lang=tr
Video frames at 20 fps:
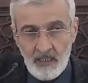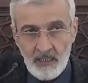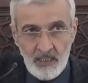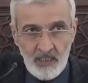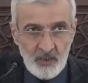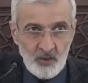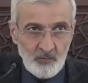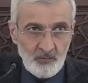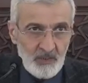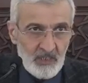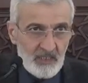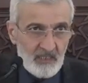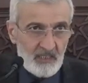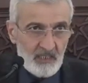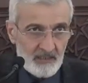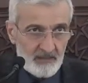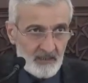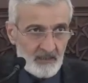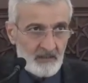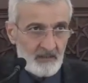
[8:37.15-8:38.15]
hiçbir
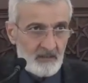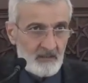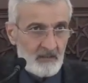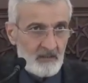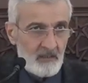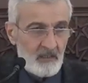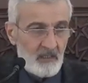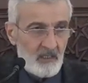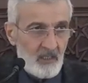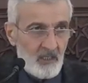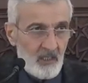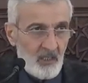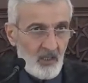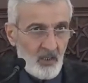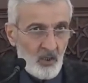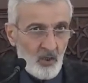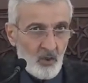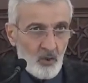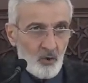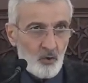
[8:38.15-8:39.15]
kadın
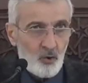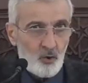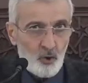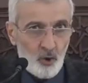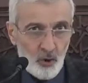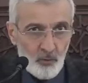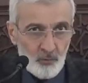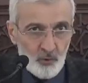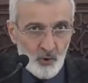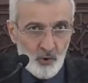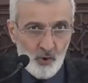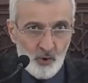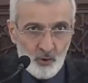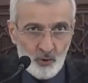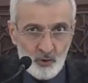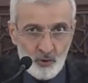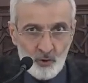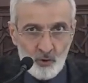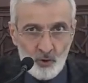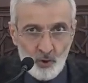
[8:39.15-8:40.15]

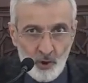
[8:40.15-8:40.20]
komşusunun